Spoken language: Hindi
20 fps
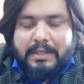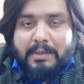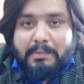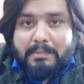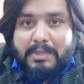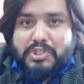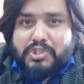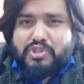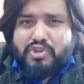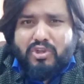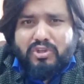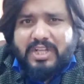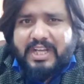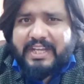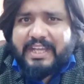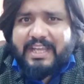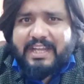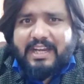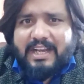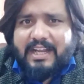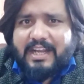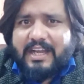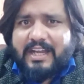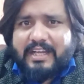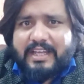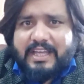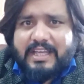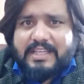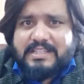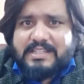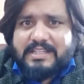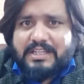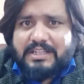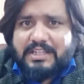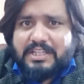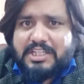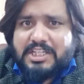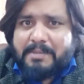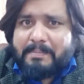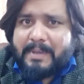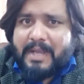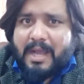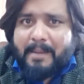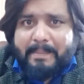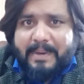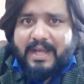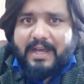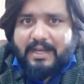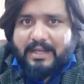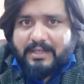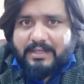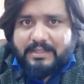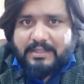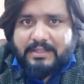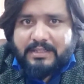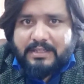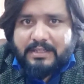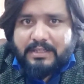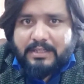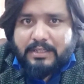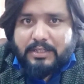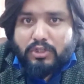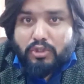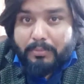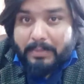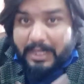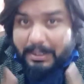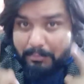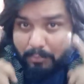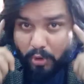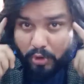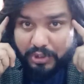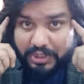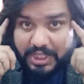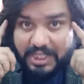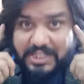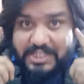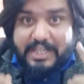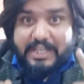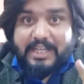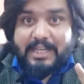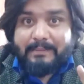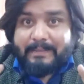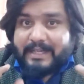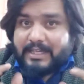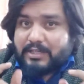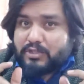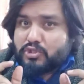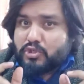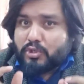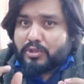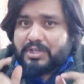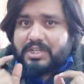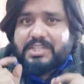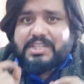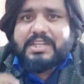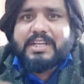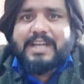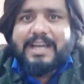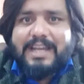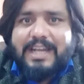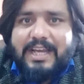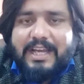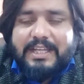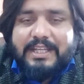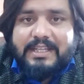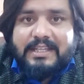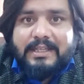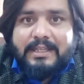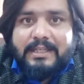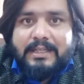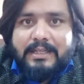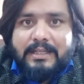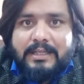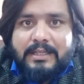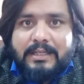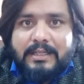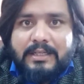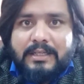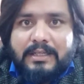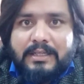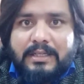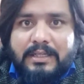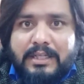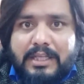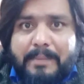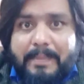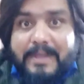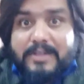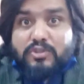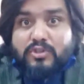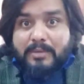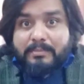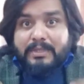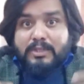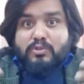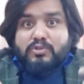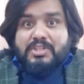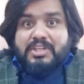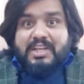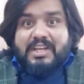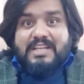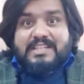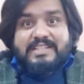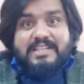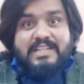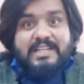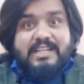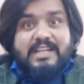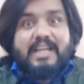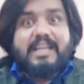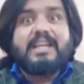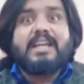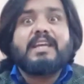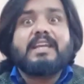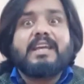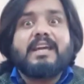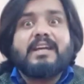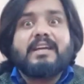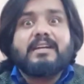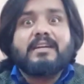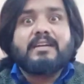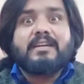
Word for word: मैं चौथा गेयर लगा के इस नतीजे पे अपड़ा तो मेरे मोटे से अकल में एक छोटी सी गाल आई कि मैं जो हमें तो जीने का सलीका ही नहीं है